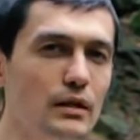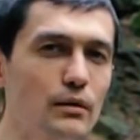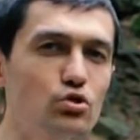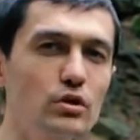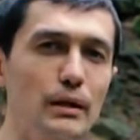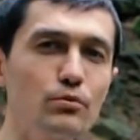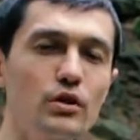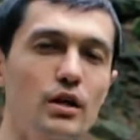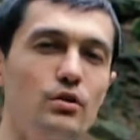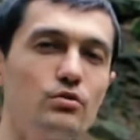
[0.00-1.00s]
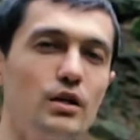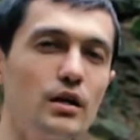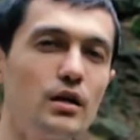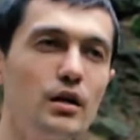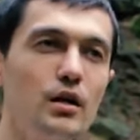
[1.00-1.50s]
Потому что для многих
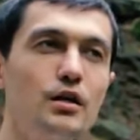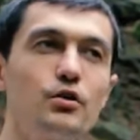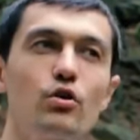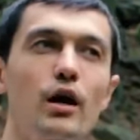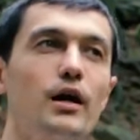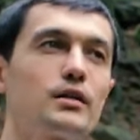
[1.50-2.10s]
людей йога –